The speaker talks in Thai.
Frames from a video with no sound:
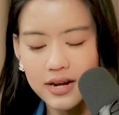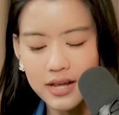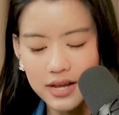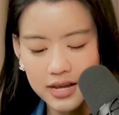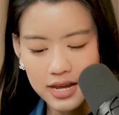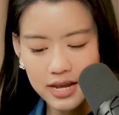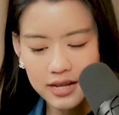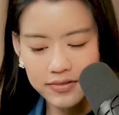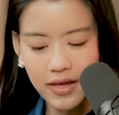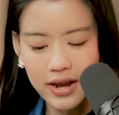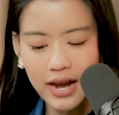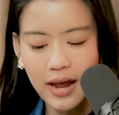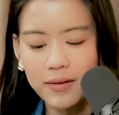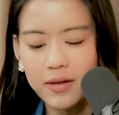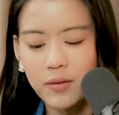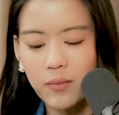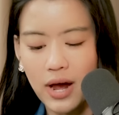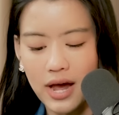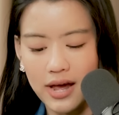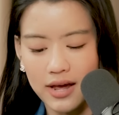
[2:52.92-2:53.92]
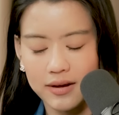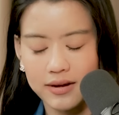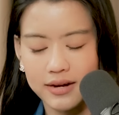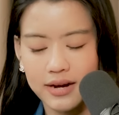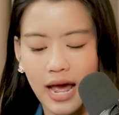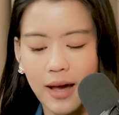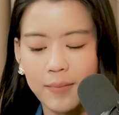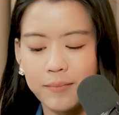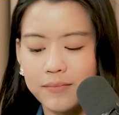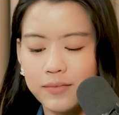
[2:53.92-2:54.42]
ทีนี้แต่น้ำที่ว่า
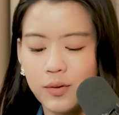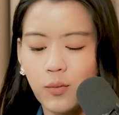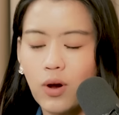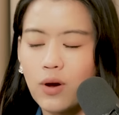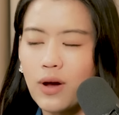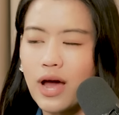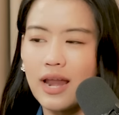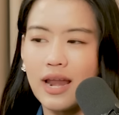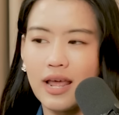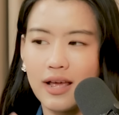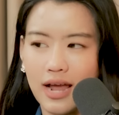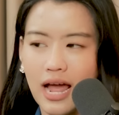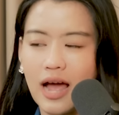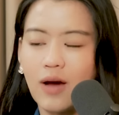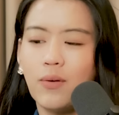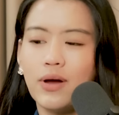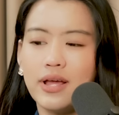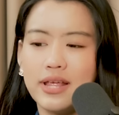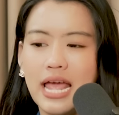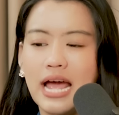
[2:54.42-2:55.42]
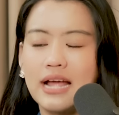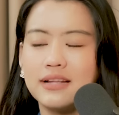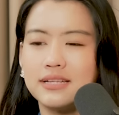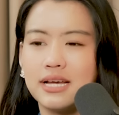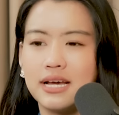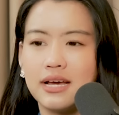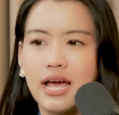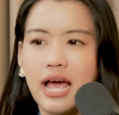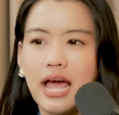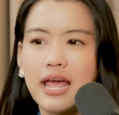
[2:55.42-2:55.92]
น้ำดูเขาค่ะแล้วเขาอยาก
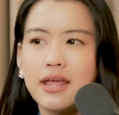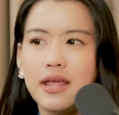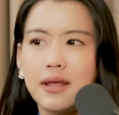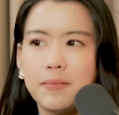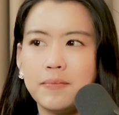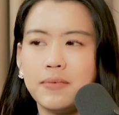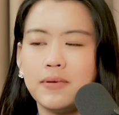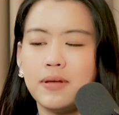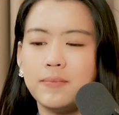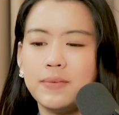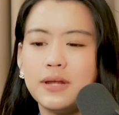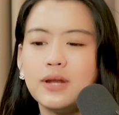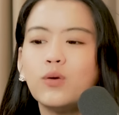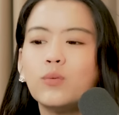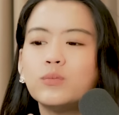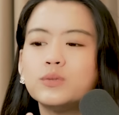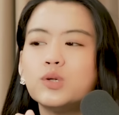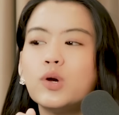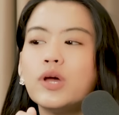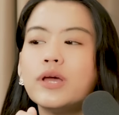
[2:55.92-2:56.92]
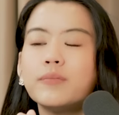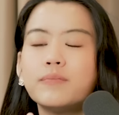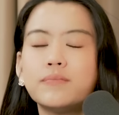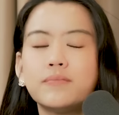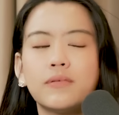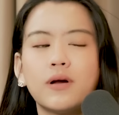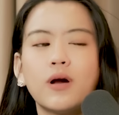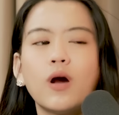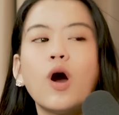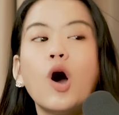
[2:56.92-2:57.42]
จะให้พี่หนุ่มช่วย
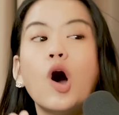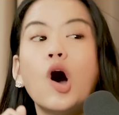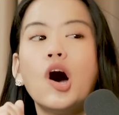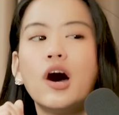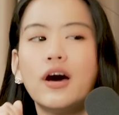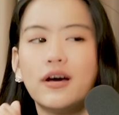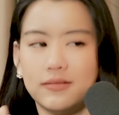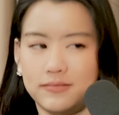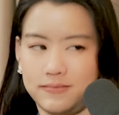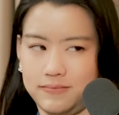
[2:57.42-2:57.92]
เคาะ